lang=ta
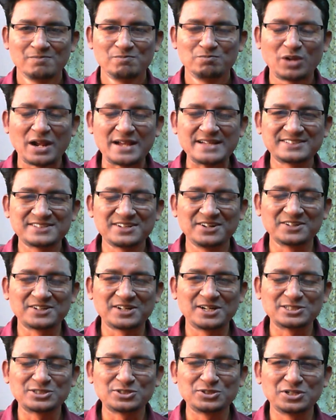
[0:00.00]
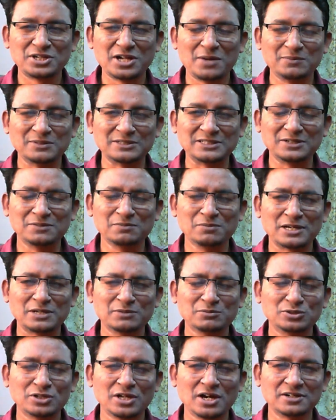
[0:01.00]
பிரைஸ்லாட் கர்த்தருடைய நாமத்துக்கு
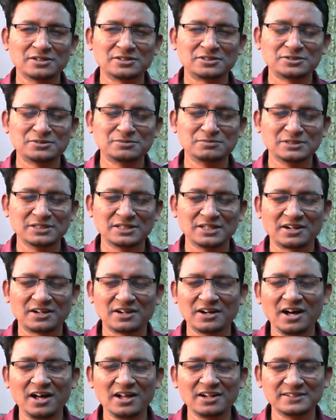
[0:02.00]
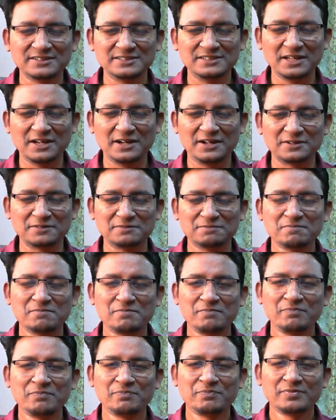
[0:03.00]
மகிம் உண்டாகட்டும் இந்த காலை தியானம்
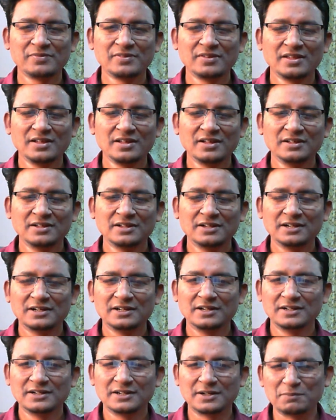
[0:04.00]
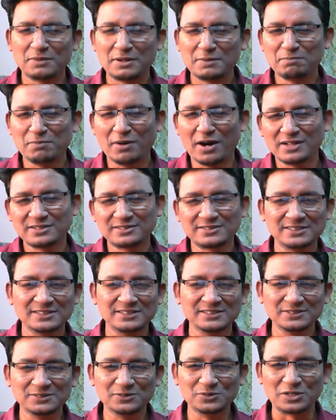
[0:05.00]
நம்மளை பார்த்து
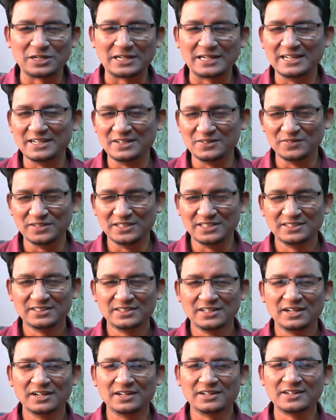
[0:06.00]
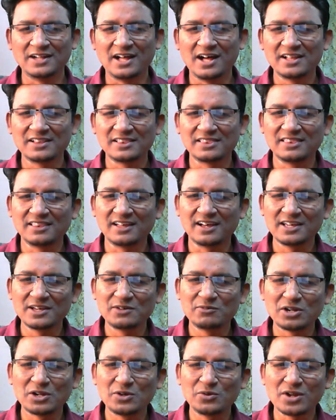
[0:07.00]
ஒரு கேள்வி நான்
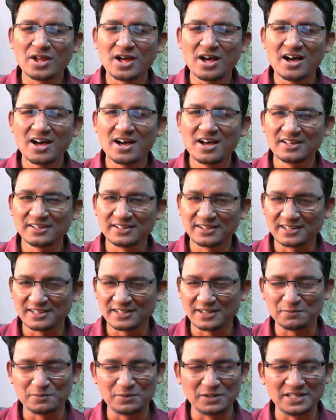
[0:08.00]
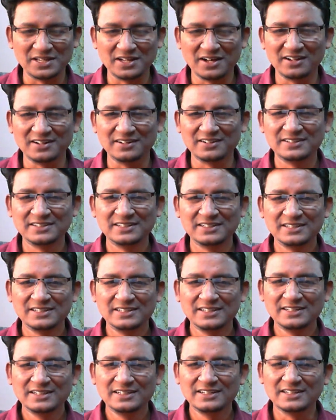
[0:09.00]
தயவுள்ளவனா இருக்கிறபடியால்
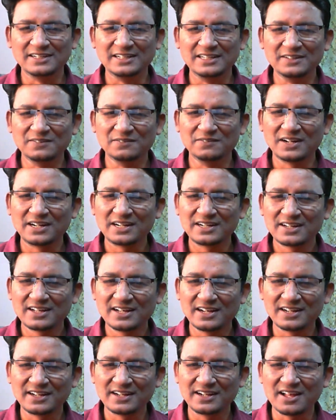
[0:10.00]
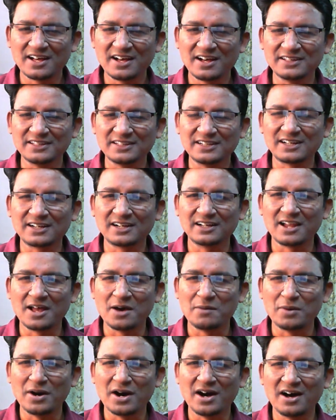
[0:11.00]
நீ வன் கண்ணனா
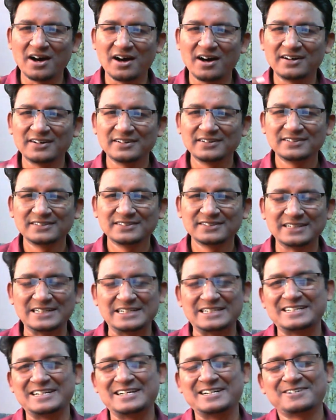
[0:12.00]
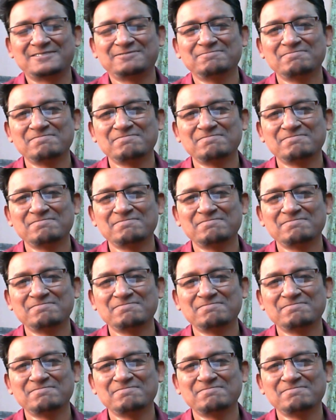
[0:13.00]
இருக்கலாமா என்றார்